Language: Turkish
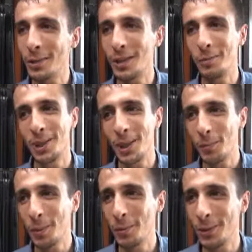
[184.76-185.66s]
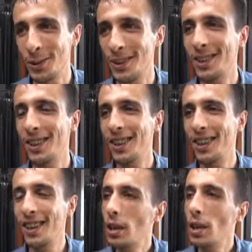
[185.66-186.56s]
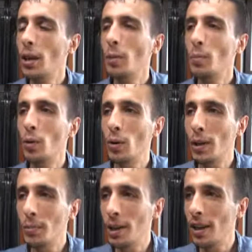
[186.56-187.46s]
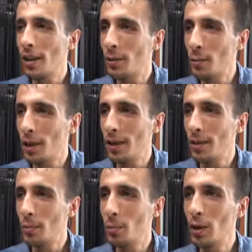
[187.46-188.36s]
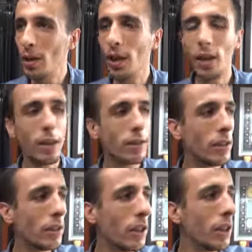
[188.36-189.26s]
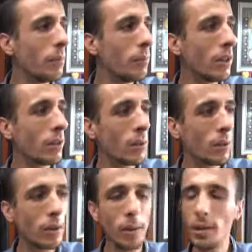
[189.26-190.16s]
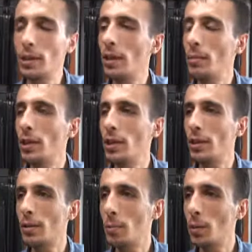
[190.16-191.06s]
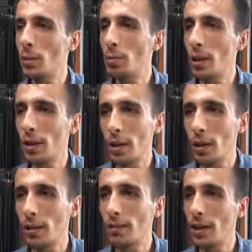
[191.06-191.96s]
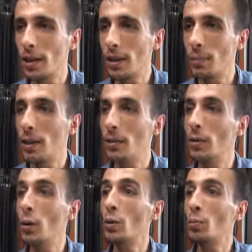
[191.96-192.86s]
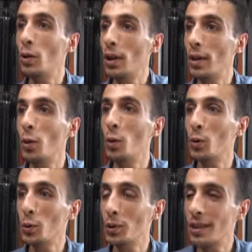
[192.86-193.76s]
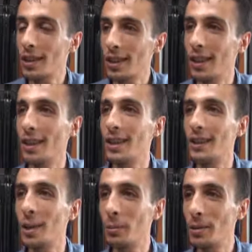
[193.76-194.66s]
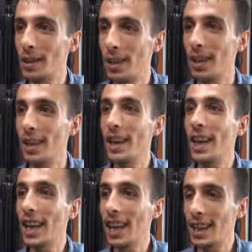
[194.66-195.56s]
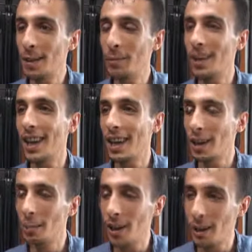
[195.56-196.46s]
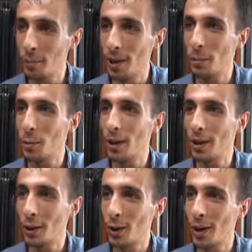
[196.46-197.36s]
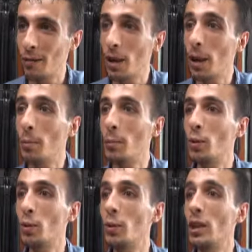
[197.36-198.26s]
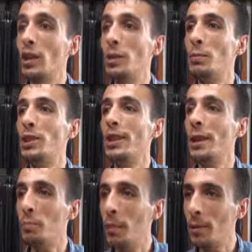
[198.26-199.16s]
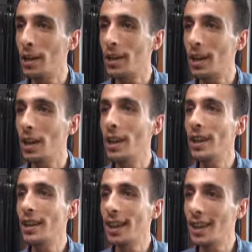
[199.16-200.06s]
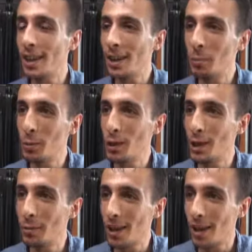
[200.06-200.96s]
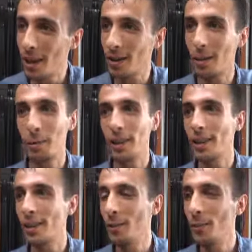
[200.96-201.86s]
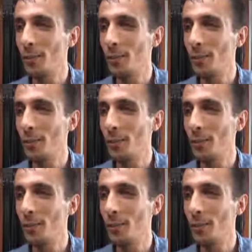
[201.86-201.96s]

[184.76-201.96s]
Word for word: biz de bir şey yapamıyoruz. Bu olaya bir el atmaları. Buraya en azından emniyet olsa mesela 5-6 polis burada görevlendirebilir veyahut burada 30-40 tane zabıta ekibi, ekip elemanı burada görevli ama bu konuda hiçbir şey yapmamakta. Kendileri bu işe bir el atabilir.